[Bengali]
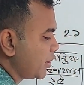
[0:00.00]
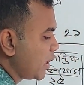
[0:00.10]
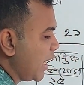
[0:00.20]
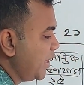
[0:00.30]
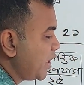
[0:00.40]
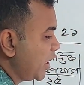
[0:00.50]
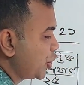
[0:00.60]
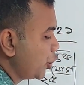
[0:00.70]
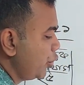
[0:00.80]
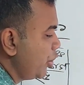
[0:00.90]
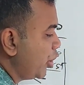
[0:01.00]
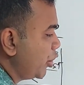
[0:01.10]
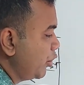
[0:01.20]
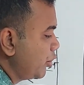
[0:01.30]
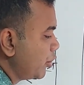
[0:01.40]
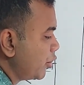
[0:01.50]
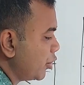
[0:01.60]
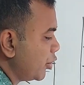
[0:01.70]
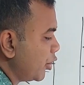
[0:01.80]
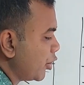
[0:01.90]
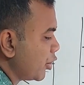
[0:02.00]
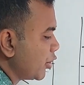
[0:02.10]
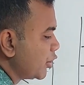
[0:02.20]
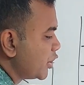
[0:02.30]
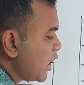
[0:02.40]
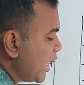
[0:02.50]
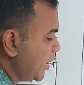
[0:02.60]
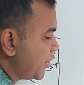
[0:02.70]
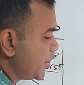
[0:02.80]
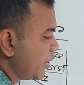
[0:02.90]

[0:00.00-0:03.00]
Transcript: ষাট আর শূন্য ষাট